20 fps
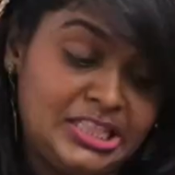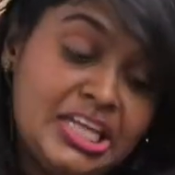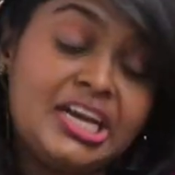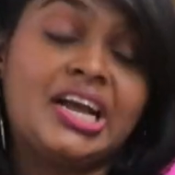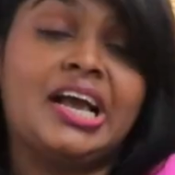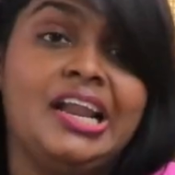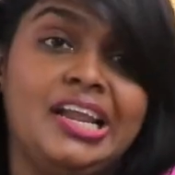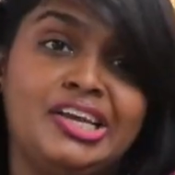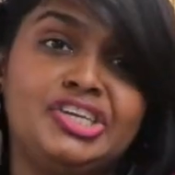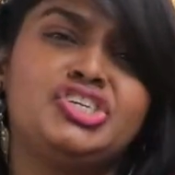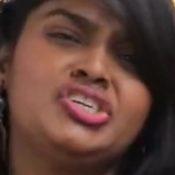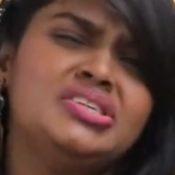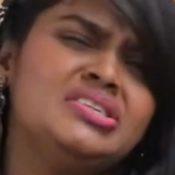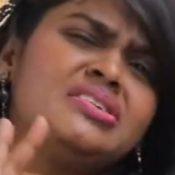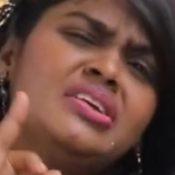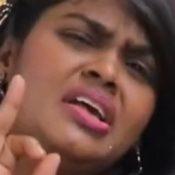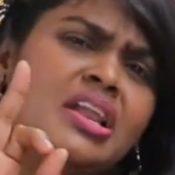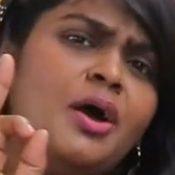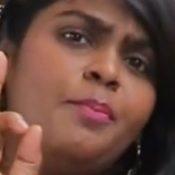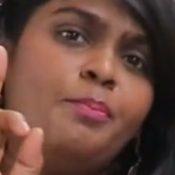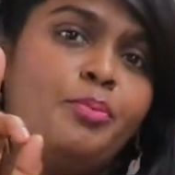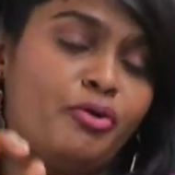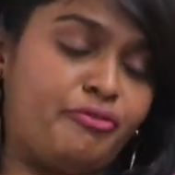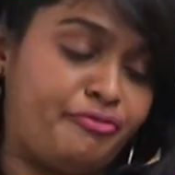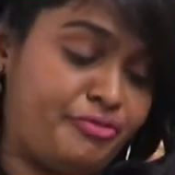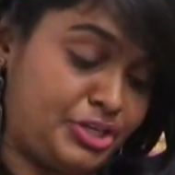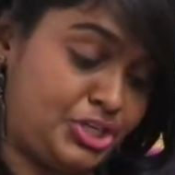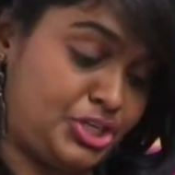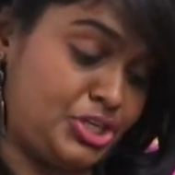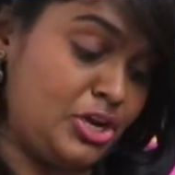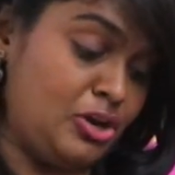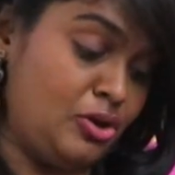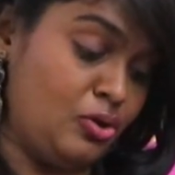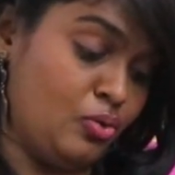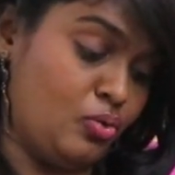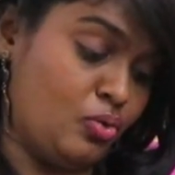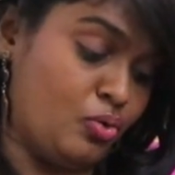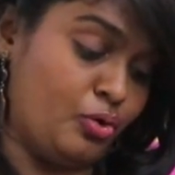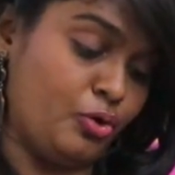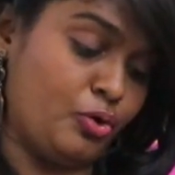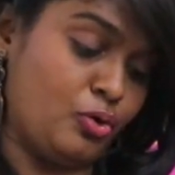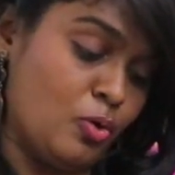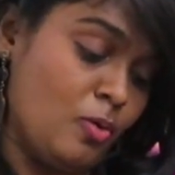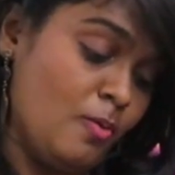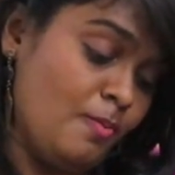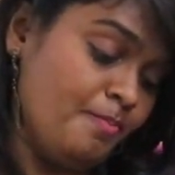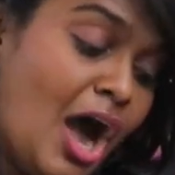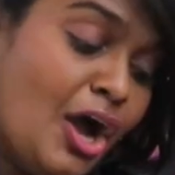இந்த கலெக்ஷன்ஸ் எல்லாம் ப்ரொஃபஷனல் லுக் கொடுக்கும்